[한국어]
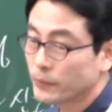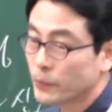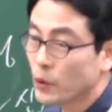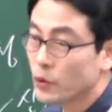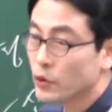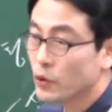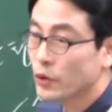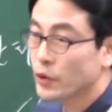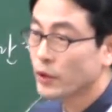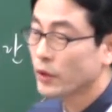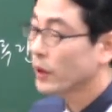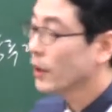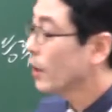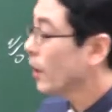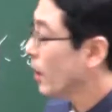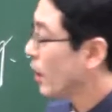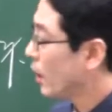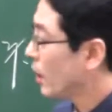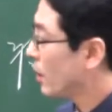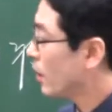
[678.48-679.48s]
표정이
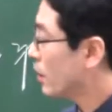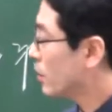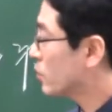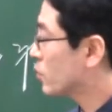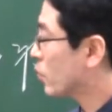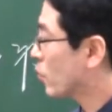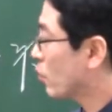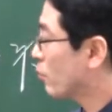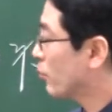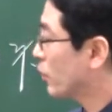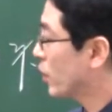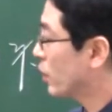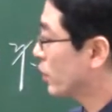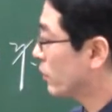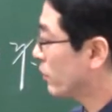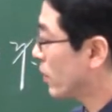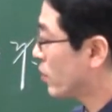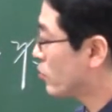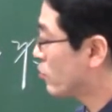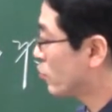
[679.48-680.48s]
아 저거
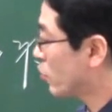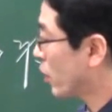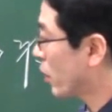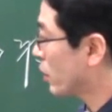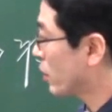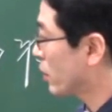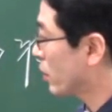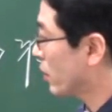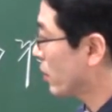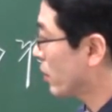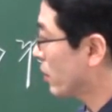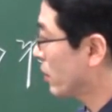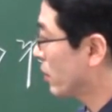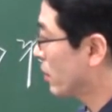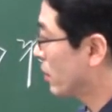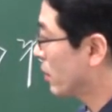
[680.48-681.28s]
프린터 해주면 좋겠는데